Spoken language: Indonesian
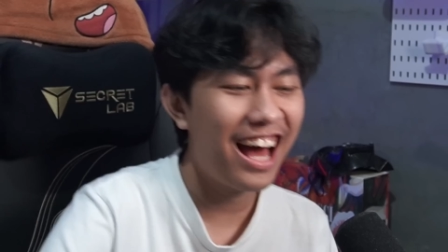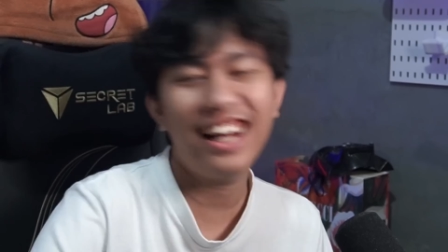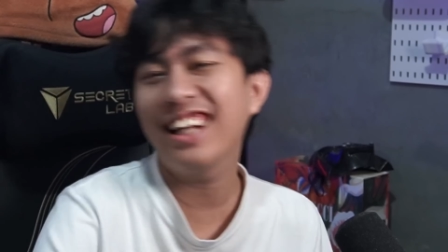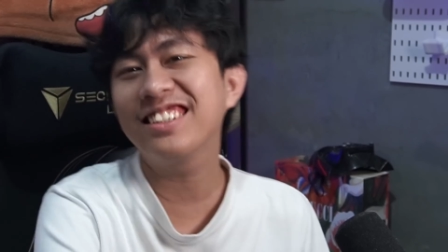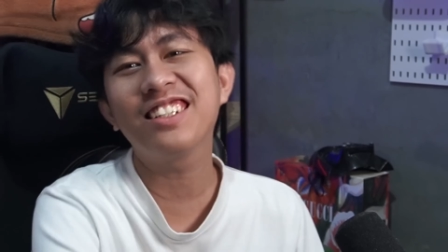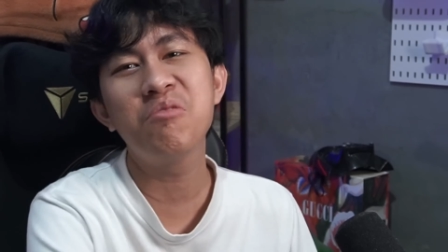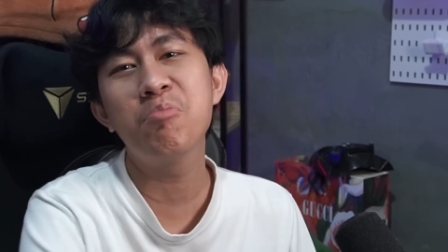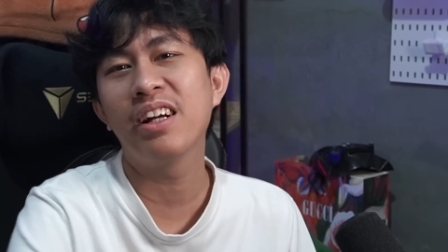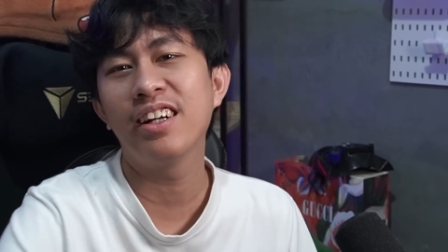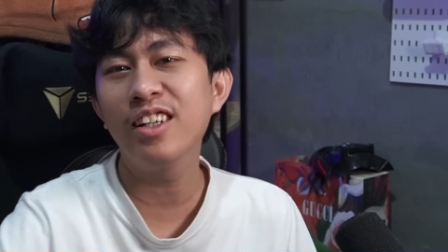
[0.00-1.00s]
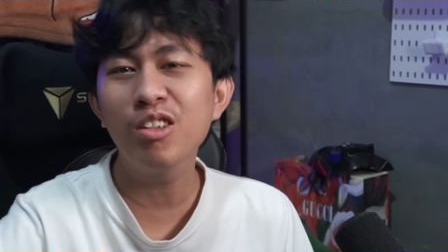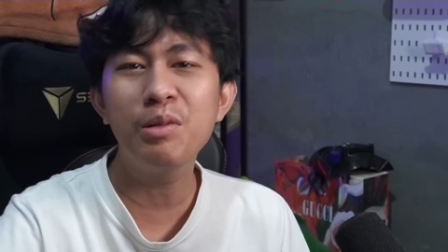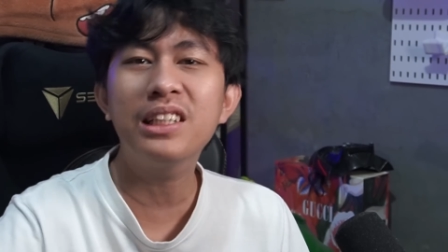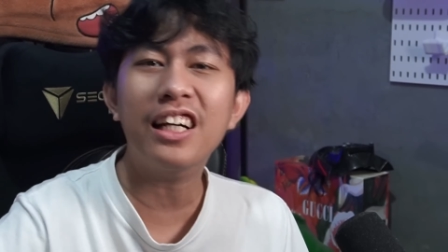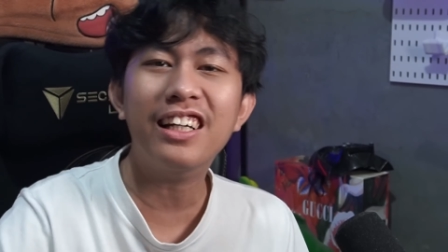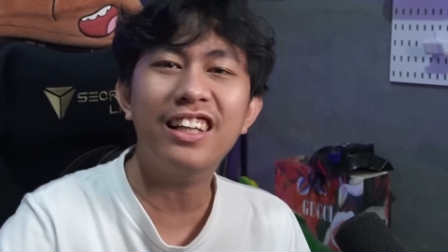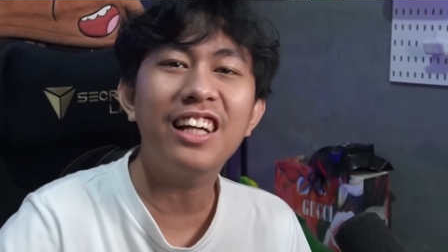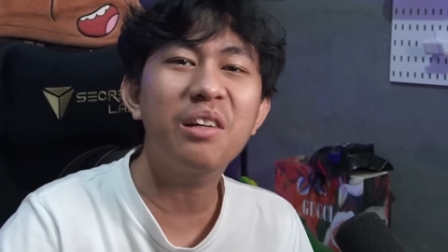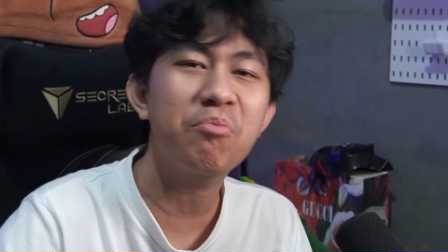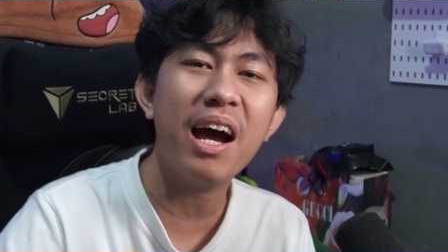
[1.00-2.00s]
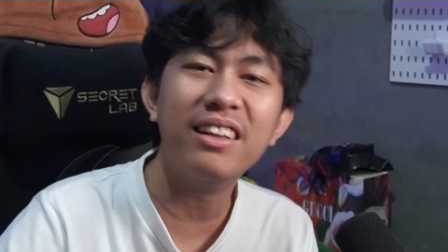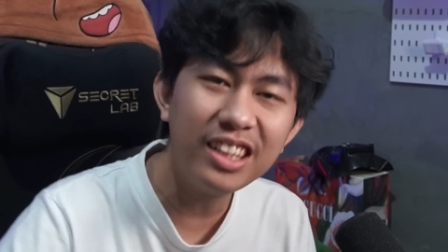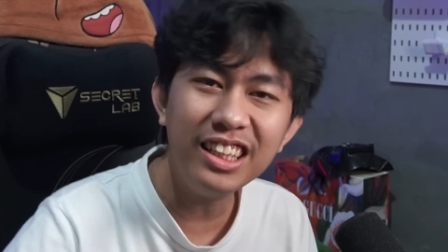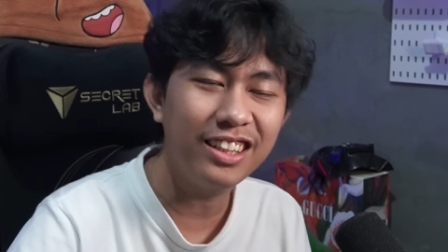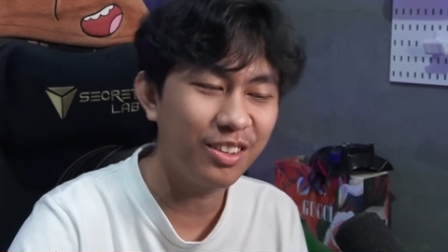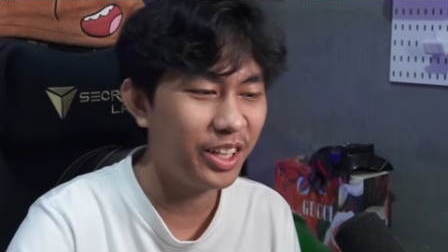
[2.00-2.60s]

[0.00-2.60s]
hal-hal sesimpel ini tuh bisa kita nikmati gitu